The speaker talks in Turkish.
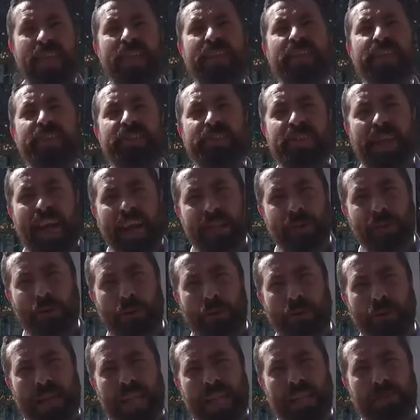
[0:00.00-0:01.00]
insan
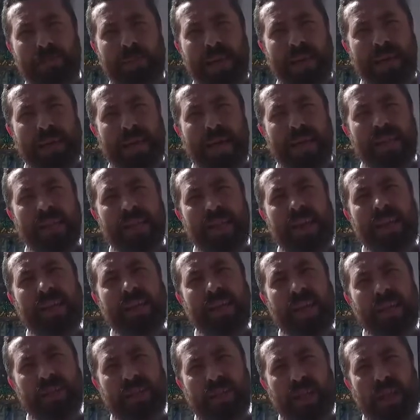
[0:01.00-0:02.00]
olan mekanlar
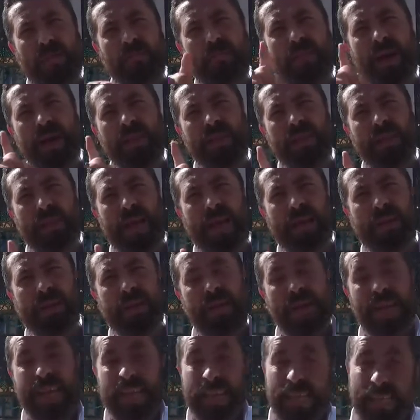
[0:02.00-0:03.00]
yaşlanmazlar
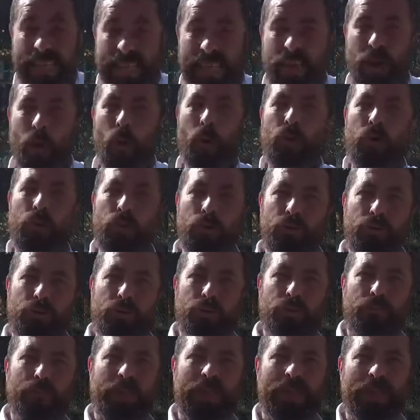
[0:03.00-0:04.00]
diye
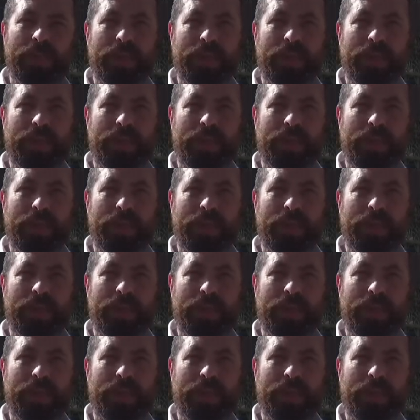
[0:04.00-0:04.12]
okumuştum bir